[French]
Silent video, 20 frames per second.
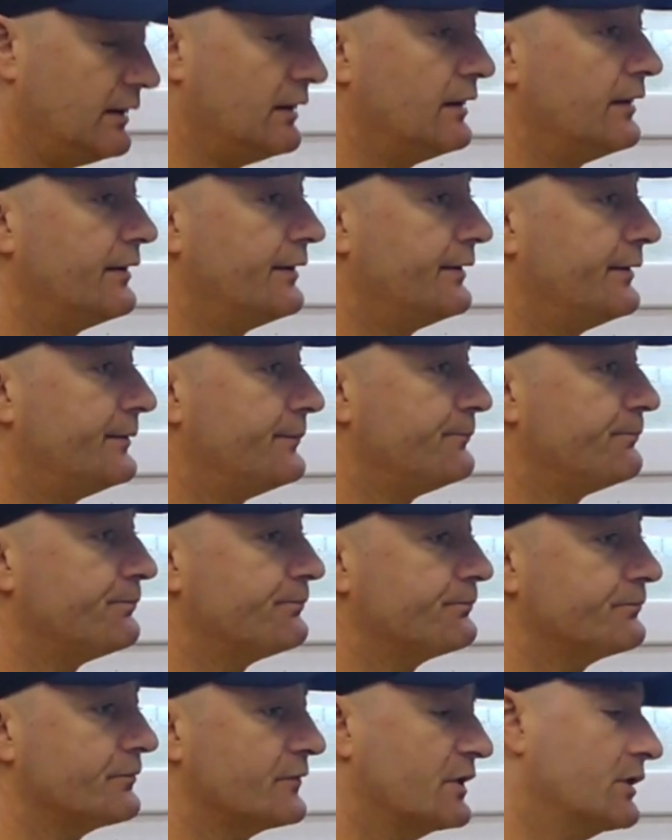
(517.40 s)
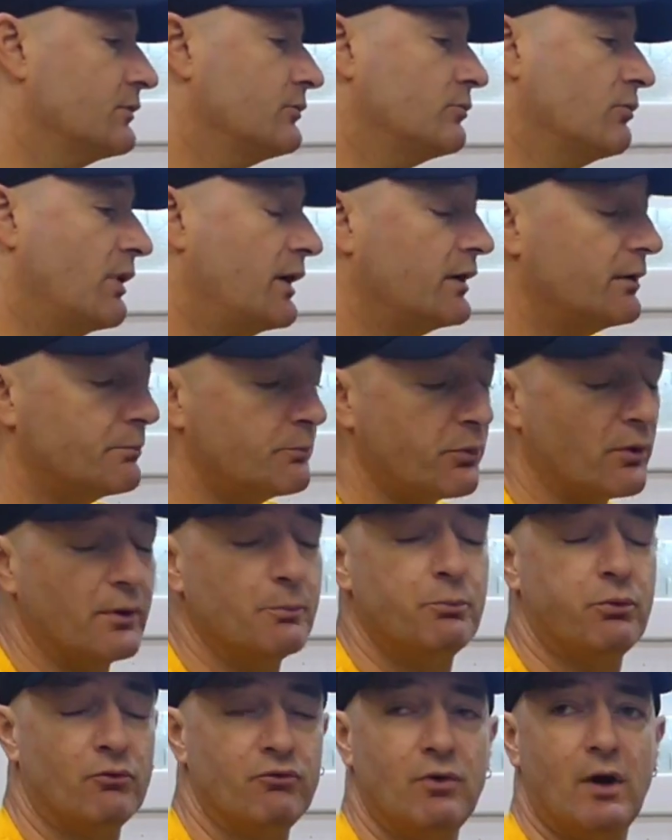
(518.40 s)
Euh, ouais,
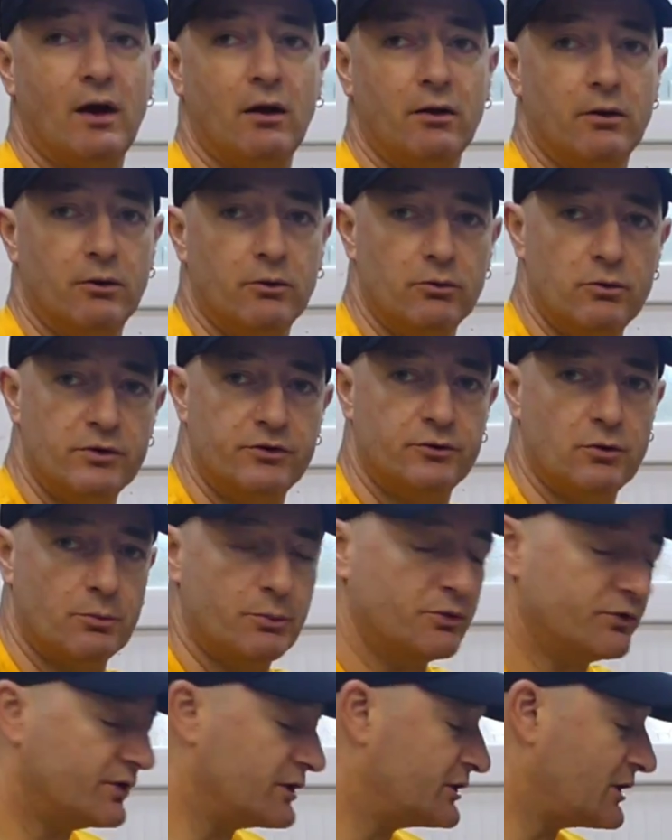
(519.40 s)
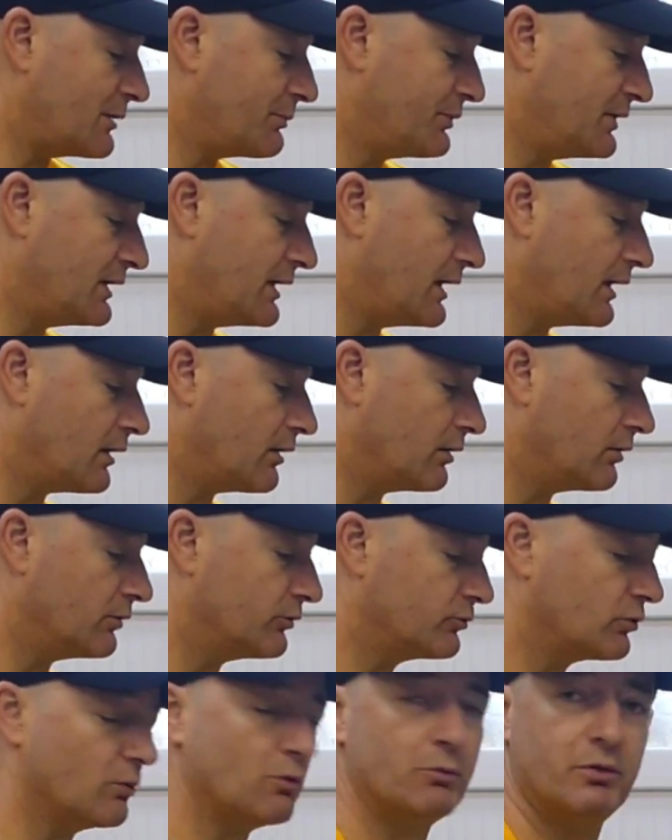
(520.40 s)
pour, pour voir euh, où est-ce que peut s'échapper l'air euh,
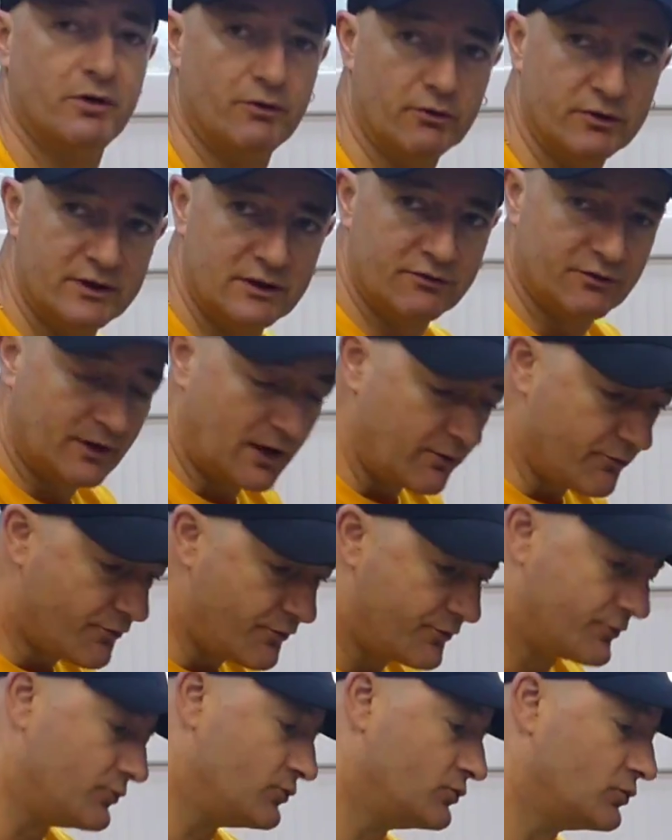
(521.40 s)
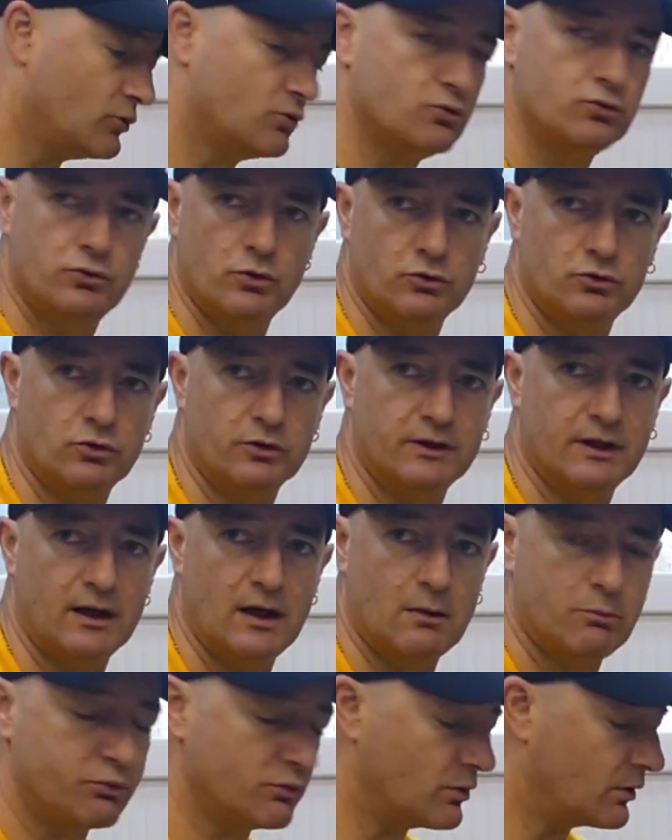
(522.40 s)
sur mon préventif. Et là, tu secoues de ce
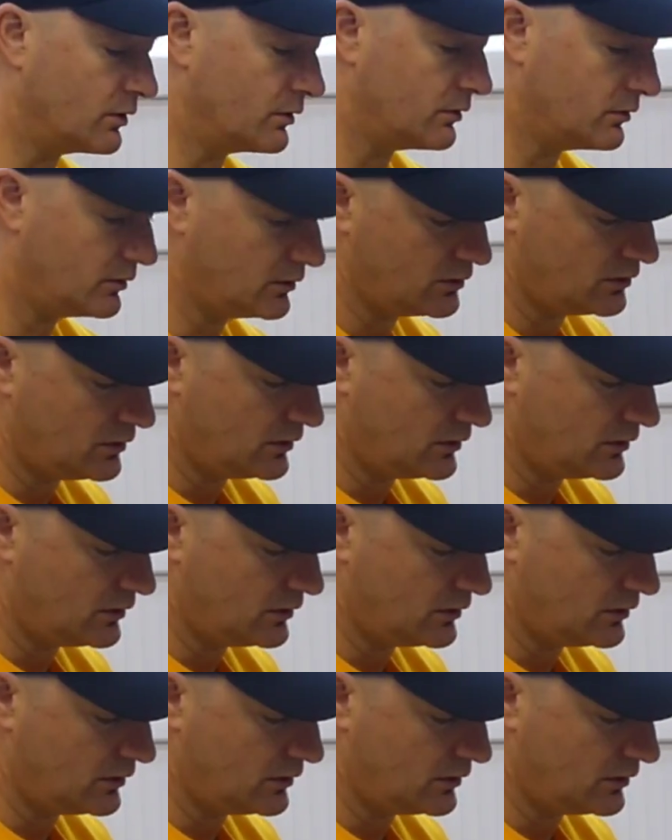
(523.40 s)
côté-là pour,